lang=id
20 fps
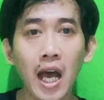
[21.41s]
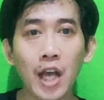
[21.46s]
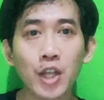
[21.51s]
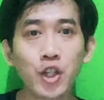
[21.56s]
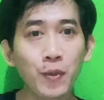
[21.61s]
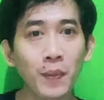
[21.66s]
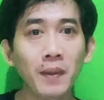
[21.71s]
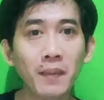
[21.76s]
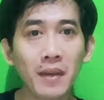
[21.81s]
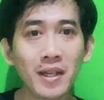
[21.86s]

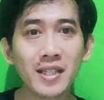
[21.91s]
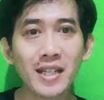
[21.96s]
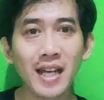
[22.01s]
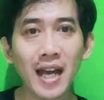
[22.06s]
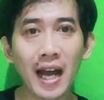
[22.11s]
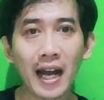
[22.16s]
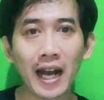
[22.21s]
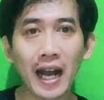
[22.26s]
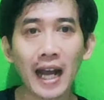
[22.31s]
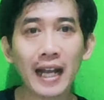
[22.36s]
Cupid
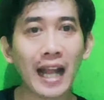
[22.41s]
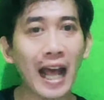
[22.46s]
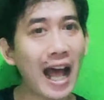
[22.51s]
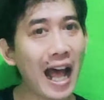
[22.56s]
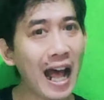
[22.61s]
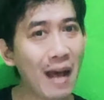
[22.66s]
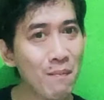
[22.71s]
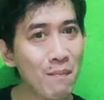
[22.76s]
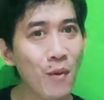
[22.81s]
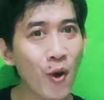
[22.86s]
Manja akan
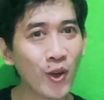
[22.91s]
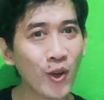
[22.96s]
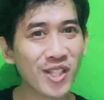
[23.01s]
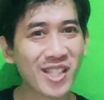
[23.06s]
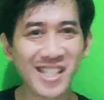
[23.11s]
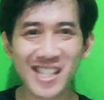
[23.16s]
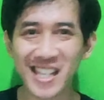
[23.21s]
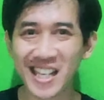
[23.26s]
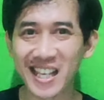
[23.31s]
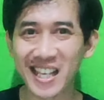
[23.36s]

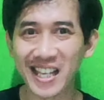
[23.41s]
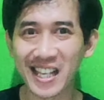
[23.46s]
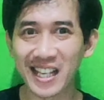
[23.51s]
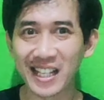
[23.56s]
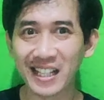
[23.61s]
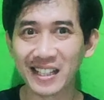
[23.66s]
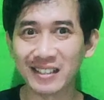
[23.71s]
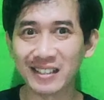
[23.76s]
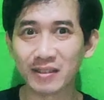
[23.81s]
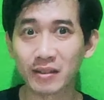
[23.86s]

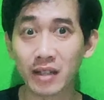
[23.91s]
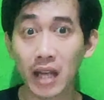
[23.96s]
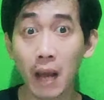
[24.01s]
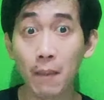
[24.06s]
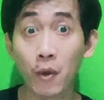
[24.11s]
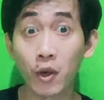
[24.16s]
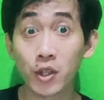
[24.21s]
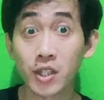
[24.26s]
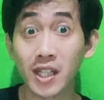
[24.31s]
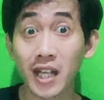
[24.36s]
unboxing
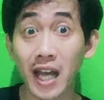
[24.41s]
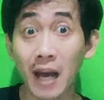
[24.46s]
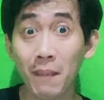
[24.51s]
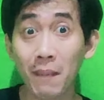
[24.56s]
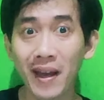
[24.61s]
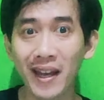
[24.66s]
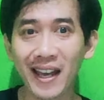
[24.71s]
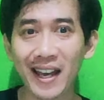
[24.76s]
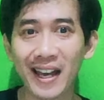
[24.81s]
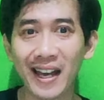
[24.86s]
Unboxing
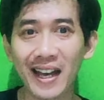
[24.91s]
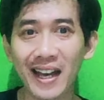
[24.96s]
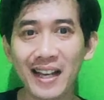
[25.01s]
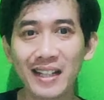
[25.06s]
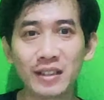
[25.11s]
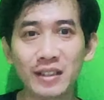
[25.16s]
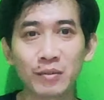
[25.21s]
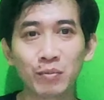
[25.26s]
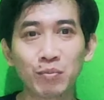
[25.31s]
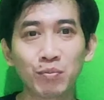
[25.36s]
apa
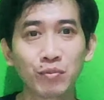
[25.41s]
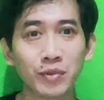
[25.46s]
ya?